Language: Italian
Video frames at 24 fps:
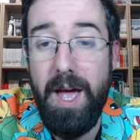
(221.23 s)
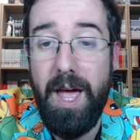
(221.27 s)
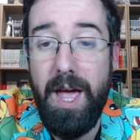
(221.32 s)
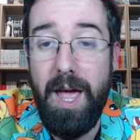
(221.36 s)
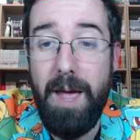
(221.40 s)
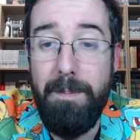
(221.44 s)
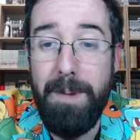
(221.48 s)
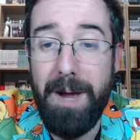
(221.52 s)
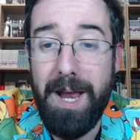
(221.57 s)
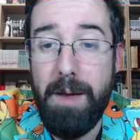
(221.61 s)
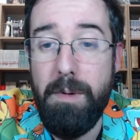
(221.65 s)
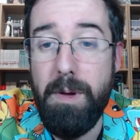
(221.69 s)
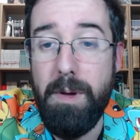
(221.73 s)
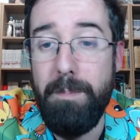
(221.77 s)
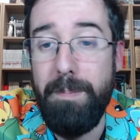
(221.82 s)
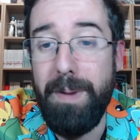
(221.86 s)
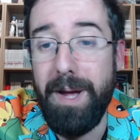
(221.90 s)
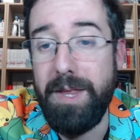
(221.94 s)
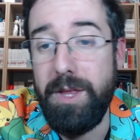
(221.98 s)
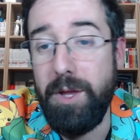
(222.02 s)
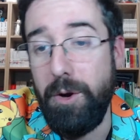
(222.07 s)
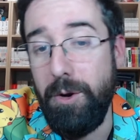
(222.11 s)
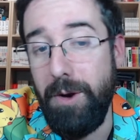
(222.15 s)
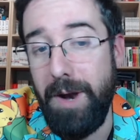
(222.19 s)
e parliamo in
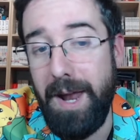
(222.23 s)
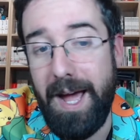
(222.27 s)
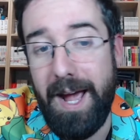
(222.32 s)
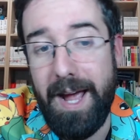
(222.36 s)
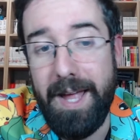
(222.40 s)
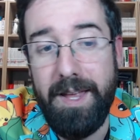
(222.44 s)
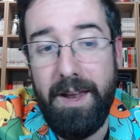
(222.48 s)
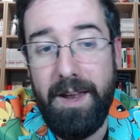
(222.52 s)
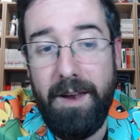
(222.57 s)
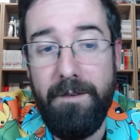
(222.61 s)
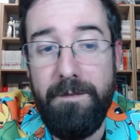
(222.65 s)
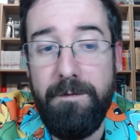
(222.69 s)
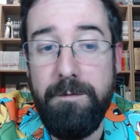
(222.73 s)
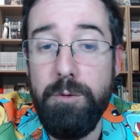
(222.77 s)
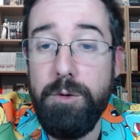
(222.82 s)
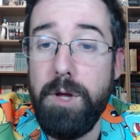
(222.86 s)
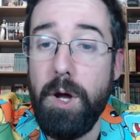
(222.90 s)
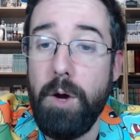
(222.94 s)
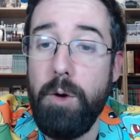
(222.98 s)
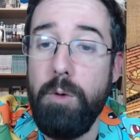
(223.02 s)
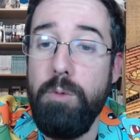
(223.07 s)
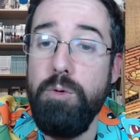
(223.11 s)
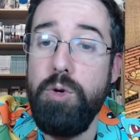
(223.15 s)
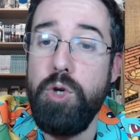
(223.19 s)
particolare della
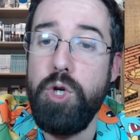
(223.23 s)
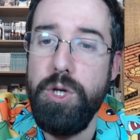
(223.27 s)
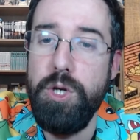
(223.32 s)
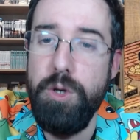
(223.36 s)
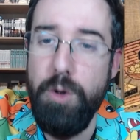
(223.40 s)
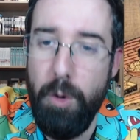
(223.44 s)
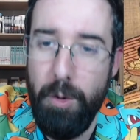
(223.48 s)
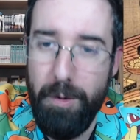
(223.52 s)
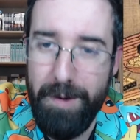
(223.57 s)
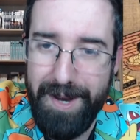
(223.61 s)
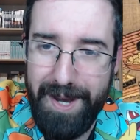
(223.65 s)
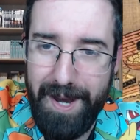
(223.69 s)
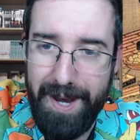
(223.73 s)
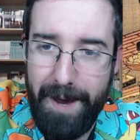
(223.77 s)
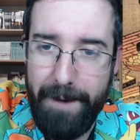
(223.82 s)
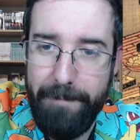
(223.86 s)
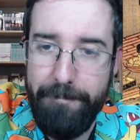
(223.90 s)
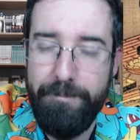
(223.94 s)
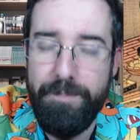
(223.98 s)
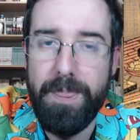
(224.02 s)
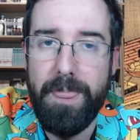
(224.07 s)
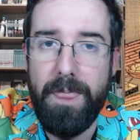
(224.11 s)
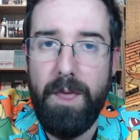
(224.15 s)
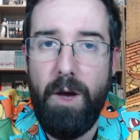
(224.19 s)
Futakuchi Onna
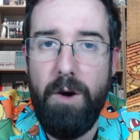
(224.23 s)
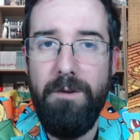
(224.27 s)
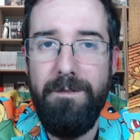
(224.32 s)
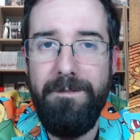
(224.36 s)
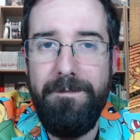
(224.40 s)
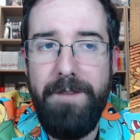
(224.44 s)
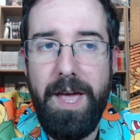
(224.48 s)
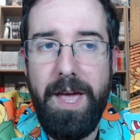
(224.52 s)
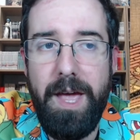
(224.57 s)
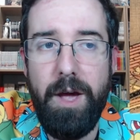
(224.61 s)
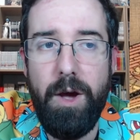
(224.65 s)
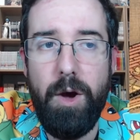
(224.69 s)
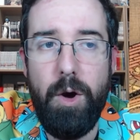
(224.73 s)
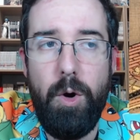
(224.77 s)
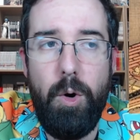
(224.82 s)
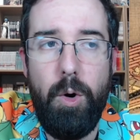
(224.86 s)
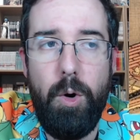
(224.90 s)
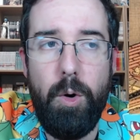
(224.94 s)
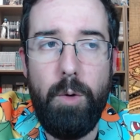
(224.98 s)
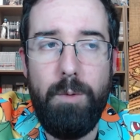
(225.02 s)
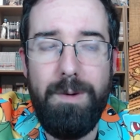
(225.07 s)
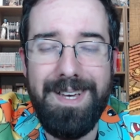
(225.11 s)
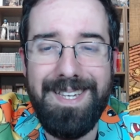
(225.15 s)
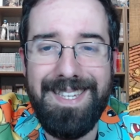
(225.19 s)

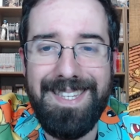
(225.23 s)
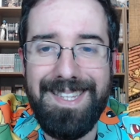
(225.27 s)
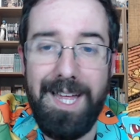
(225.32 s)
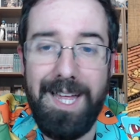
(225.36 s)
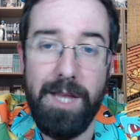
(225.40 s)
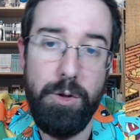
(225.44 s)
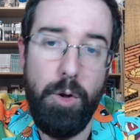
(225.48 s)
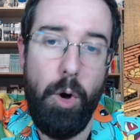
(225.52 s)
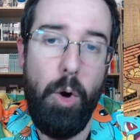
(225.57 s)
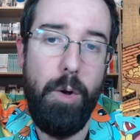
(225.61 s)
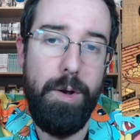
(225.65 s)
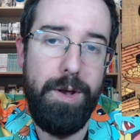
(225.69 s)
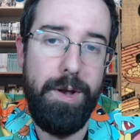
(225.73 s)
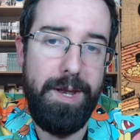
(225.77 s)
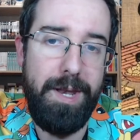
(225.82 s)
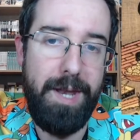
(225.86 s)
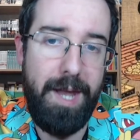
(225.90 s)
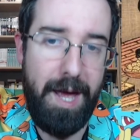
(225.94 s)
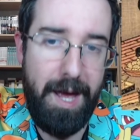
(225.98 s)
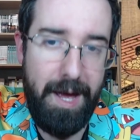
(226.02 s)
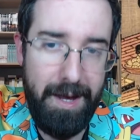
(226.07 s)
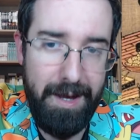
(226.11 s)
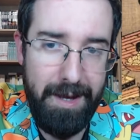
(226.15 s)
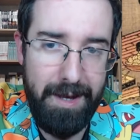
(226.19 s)
ovvero questa
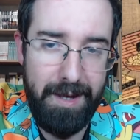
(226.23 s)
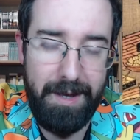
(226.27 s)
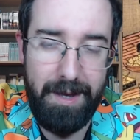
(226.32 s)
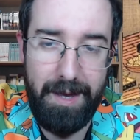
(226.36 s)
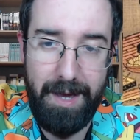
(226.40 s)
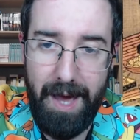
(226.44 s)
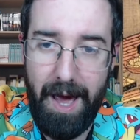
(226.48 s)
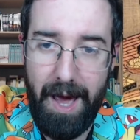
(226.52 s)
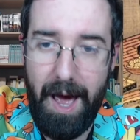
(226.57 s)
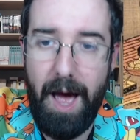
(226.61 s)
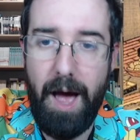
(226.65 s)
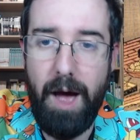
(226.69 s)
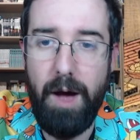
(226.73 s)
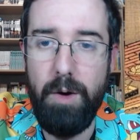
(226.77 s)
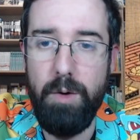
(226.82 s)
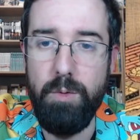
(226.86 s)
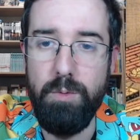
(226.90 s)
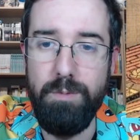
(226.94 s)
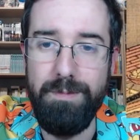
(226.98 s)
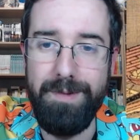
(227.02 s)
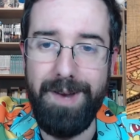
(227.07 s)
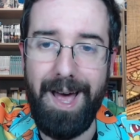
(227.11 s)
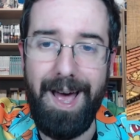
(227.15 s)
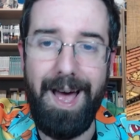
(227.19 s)
donna che ha
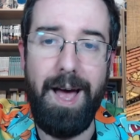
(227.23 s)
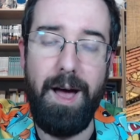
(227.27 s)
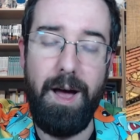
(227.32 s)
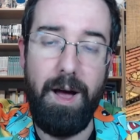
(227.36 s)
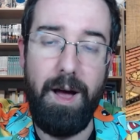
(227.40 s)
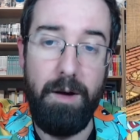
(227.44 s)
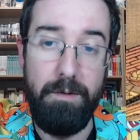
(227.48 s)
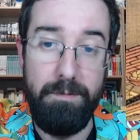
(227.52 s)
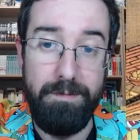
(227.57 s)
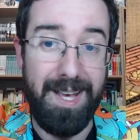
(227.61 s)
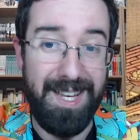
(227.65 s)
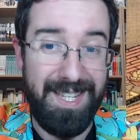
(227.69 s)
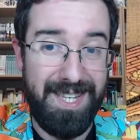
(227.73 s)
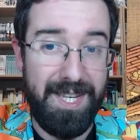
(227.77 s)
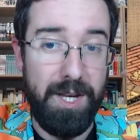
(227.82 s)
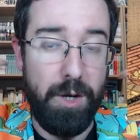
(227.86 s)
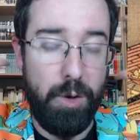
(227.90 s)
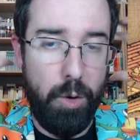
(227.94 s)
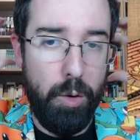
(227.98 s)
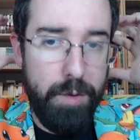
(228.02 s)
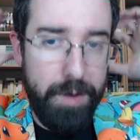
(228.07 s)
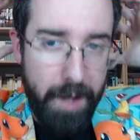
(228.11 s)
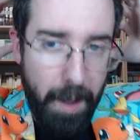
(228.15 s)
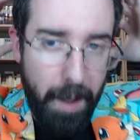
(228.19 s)
una, una
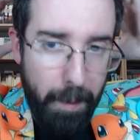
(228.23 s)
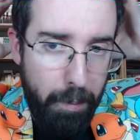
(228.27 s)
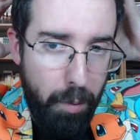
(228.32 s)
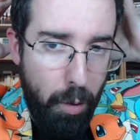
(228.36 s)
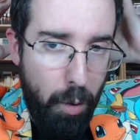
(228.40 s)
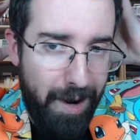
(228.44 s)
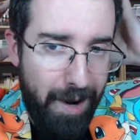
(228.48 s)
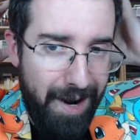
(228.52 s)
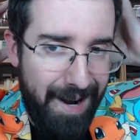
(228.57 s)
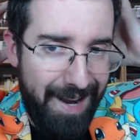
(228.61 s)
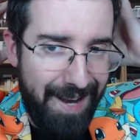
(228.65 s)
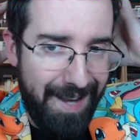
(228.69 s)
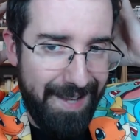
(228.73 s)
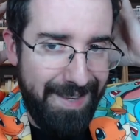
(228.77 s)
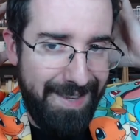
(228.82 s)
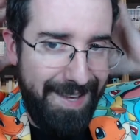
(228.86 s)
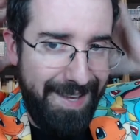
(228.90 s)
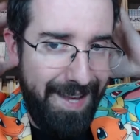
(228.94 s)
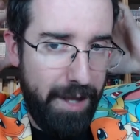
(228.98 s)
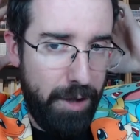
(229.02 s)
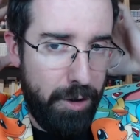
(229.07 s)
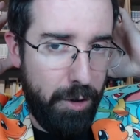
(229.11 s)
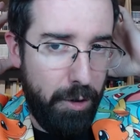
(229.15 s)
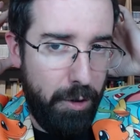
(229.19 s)
seconda bocca
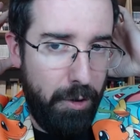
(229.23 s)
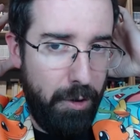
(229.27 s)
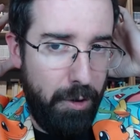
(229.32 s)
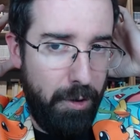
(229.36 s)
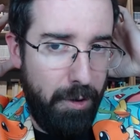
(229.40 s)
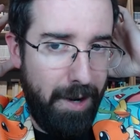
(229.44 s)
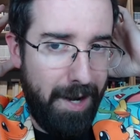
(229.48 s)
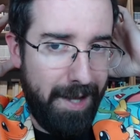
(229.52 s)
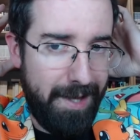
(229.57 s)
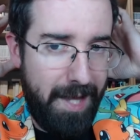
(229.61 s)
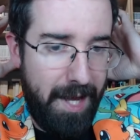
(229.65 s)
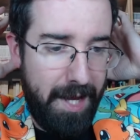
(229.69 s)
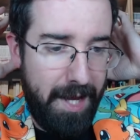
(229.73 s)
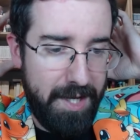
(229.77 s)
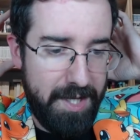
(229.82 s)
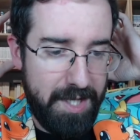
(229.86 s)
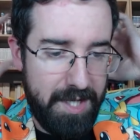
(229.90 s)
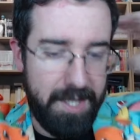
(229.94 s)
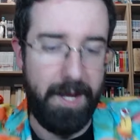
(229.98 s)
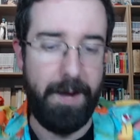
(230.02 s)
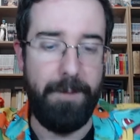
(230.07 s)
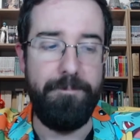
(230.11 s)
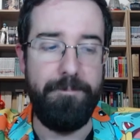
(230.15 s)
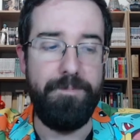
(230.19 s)
dietro la
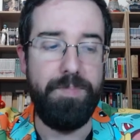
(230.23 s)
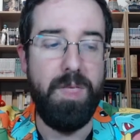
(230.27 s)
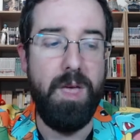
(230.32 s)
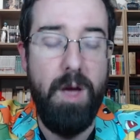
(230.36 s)
testa.